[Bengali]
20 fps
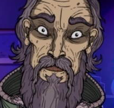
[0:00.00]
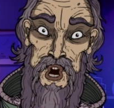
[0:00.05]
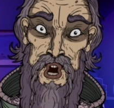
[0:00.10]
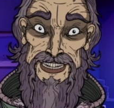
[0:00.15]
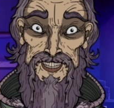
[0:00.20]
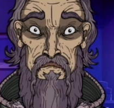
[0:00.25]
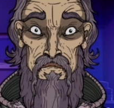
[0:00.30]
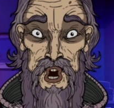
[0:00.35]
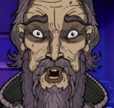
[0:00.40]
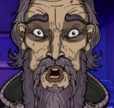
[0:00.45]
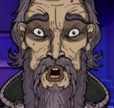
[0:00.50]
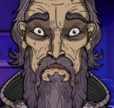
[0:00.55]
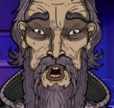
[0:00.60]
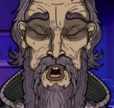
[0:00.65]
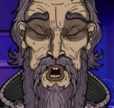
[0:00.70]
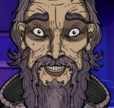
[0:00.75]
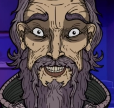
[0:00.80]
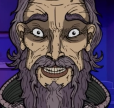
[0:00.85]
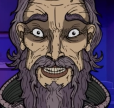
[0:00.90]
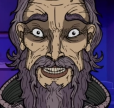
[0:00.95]
তারপরে আমার
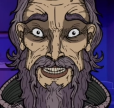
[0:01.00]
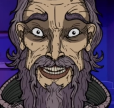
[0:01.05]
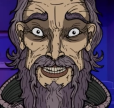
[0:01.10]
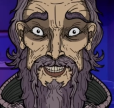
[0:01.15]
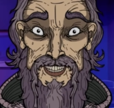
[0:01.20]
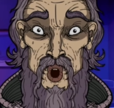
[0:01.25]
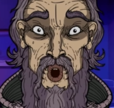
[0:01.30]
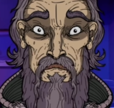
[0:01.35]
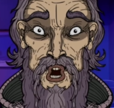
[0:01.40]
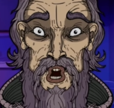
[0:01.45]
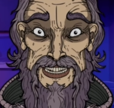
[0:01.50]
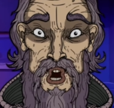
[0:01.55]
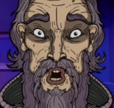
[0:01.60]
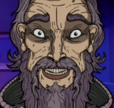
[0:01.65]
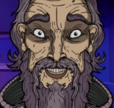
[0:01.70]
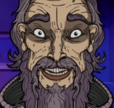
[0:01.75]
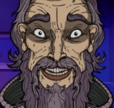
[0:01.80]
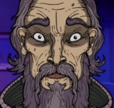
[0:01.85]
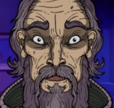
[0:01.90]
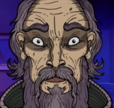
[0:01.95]
আর কিছুই মনে
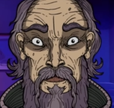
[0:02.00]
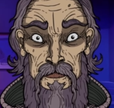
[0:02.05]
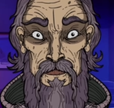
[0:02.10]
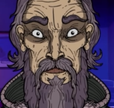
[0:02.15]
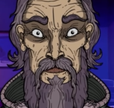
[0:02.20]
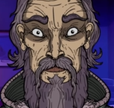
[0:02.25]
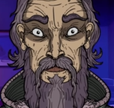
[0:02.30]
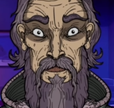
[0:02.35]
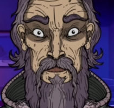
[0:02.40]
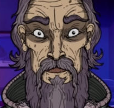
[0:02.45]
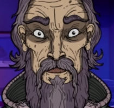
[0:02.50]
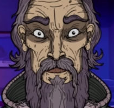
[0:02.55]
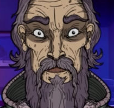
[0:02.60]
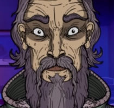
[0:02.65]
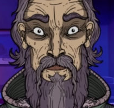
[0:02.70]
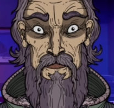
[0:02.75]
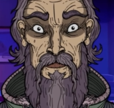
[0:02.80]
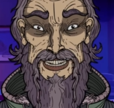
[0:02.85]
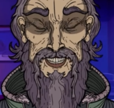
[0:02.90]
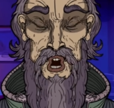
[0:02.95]
নেই
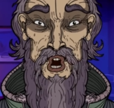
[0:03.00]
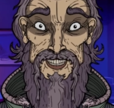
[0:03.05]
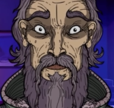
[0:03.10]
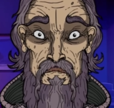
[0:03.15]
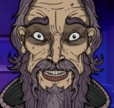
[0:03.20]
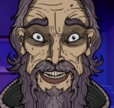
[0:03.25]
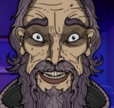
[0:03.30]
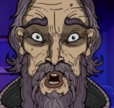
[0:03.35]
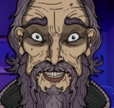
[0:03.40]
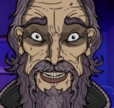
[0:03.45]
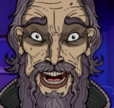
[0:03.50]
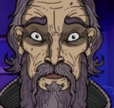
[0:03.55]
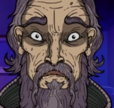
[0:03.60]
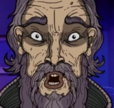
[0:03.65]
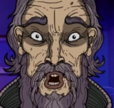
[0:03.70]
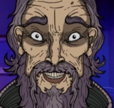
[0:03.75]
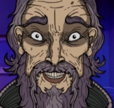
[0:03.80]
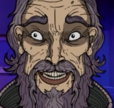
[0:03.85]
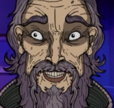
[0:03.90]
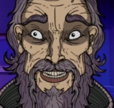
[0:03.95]
জ্ঞান ফিরে আসার
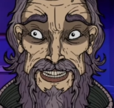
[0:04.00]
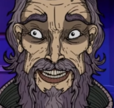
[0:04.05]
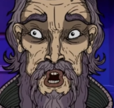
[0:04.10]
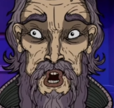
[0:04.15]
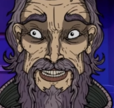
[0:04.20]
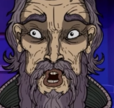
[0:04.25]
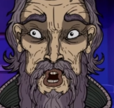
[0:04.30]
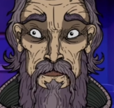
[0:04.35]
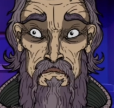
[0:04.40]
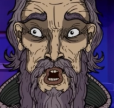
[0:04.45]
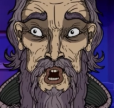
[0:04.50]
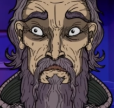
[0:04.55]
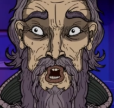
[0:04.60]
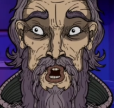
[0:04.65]
পর দেখি আমি আমার